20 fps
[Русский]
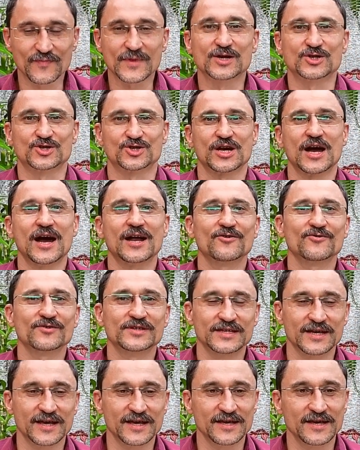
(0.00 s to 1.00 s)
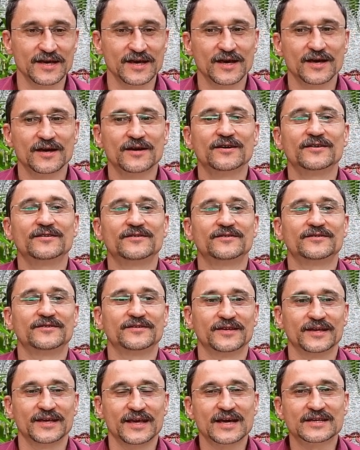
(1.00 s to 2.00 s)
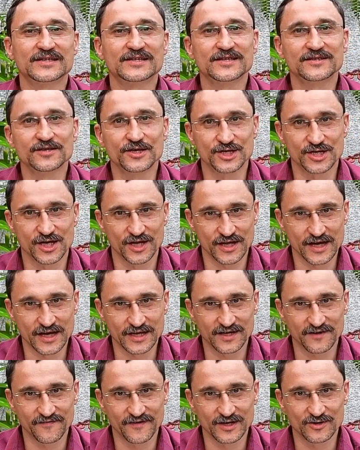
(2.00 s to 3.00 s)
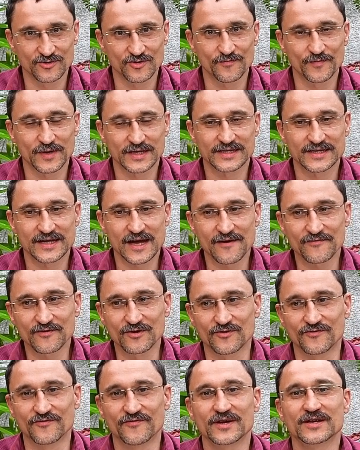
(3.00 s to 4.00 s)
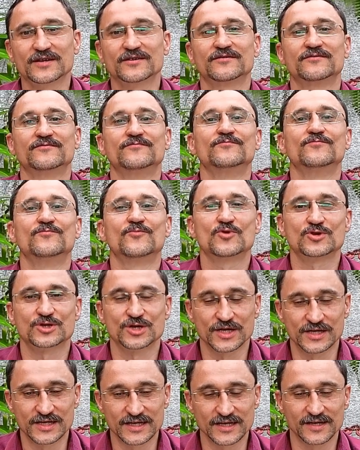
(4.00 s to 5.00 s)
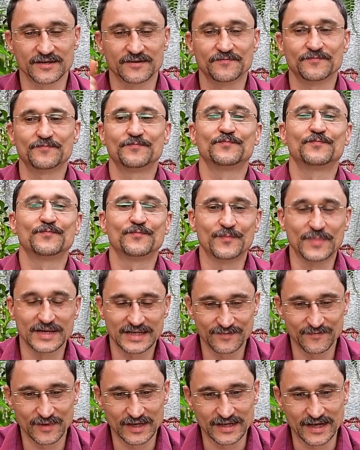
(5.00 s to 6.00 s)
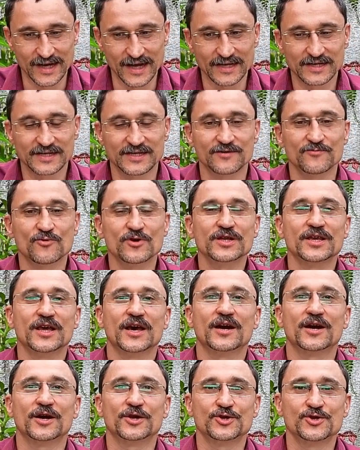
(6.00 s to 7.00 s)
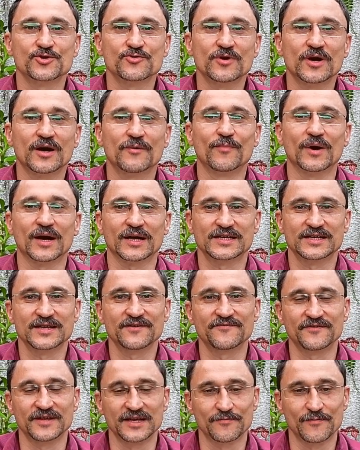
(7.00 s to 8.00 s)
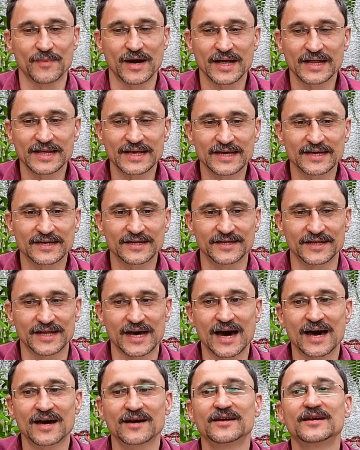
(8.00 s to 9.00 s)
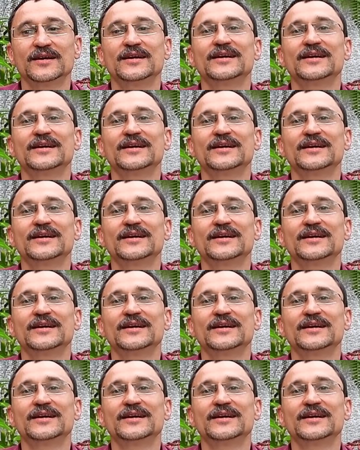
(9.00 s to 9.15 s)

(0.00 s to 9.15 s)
жалюзей, а, я ссылочки на эти видео поставлю, вы можете посмотреть. Сегодня я хочу обратить внимание на